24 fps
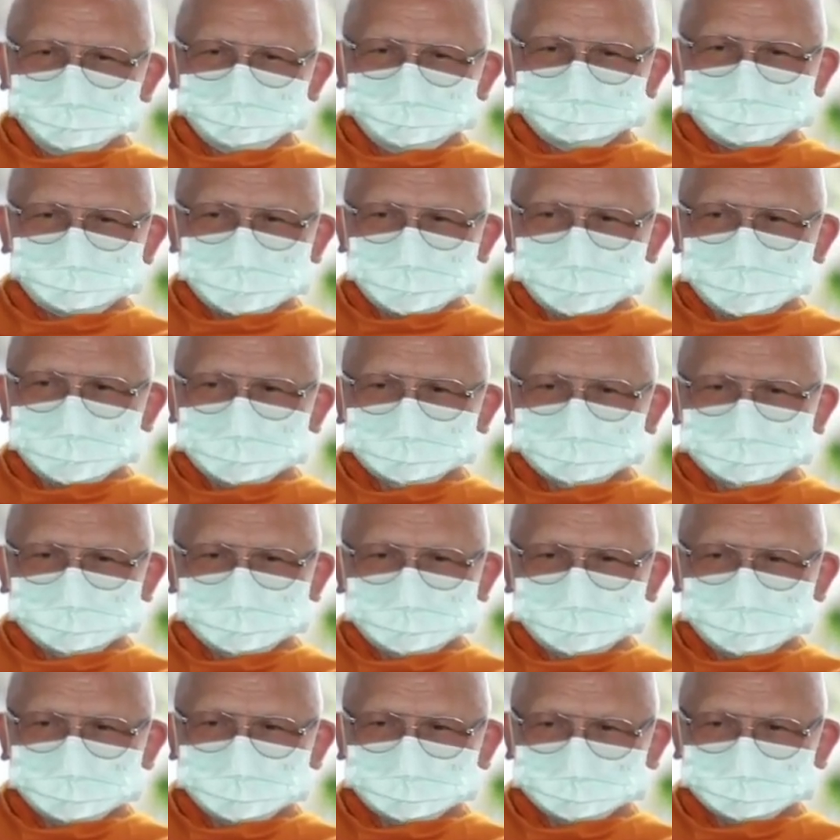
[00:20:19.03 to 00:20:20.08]
ปาทาน
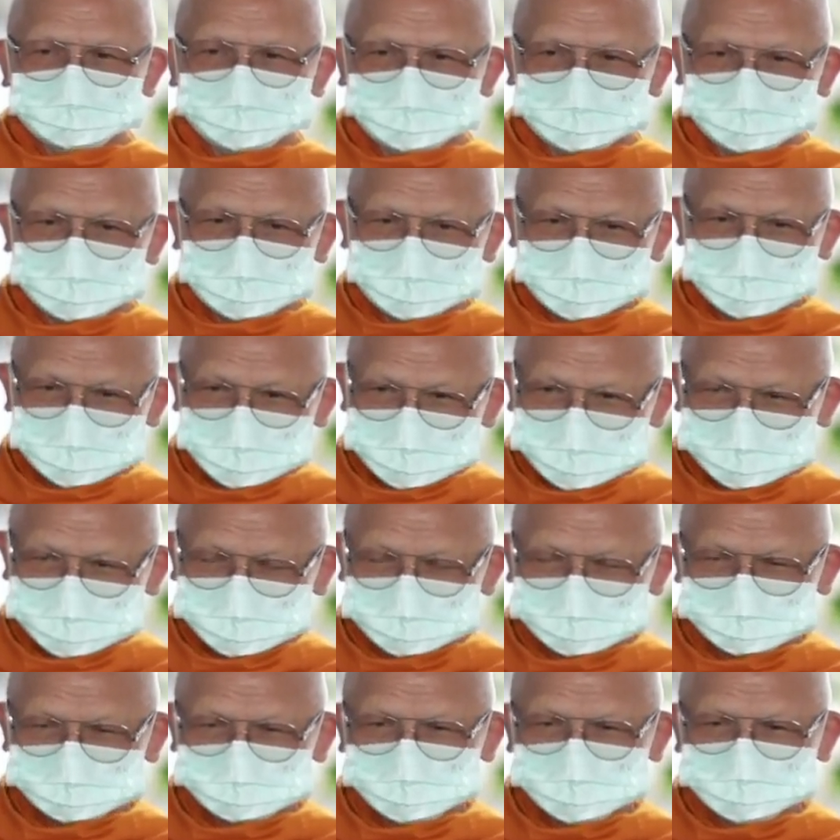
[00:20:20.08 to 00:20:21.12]
ขันห้า
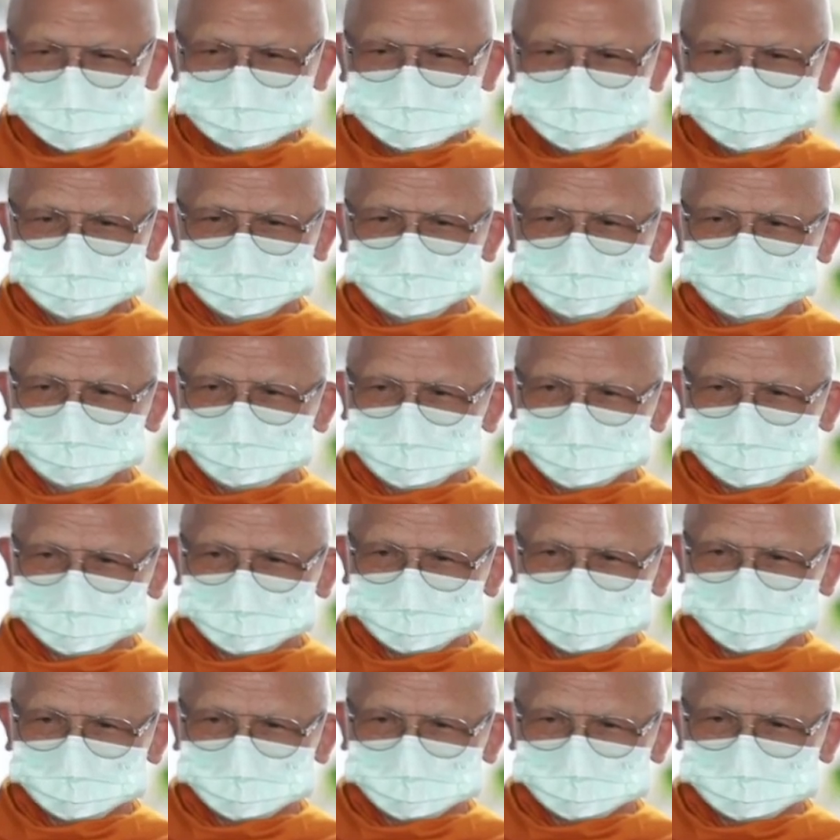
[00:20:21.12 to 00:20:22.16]
เป็นสิ่งที่ควร
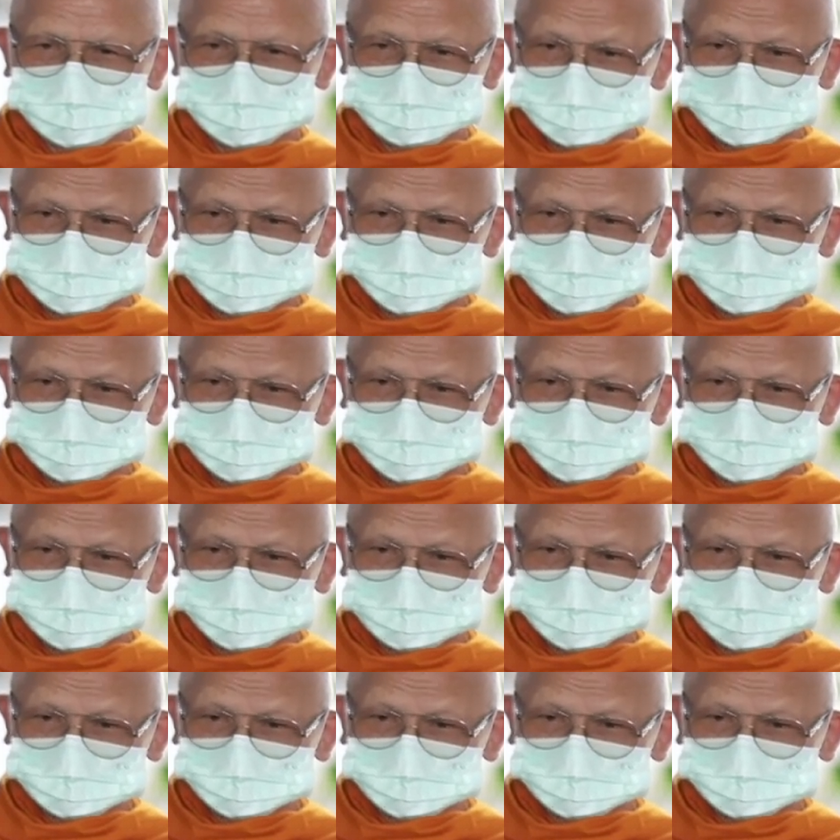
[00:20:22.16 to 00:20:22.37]
กำหน